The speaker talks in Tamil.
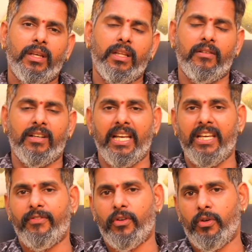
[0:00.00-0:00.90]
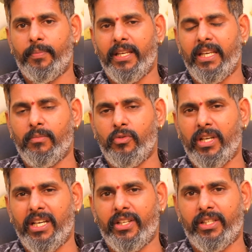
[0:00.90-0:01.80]
இது அவங்க லைஃப்பில் ஒரு பெரிய
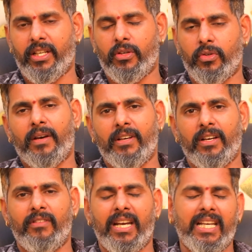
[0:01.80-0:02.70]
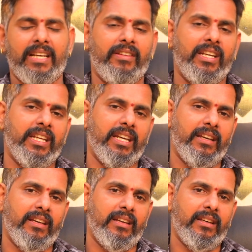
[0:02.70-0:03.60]
முன்னேற்றத்தை கொடுக்கும் அவர்கள் வணங்க வேண்டிய
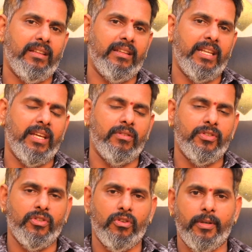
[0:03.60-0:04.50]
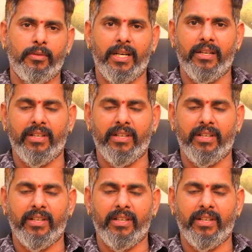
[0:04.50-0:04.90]
தெய்வம் சிவபெருமானை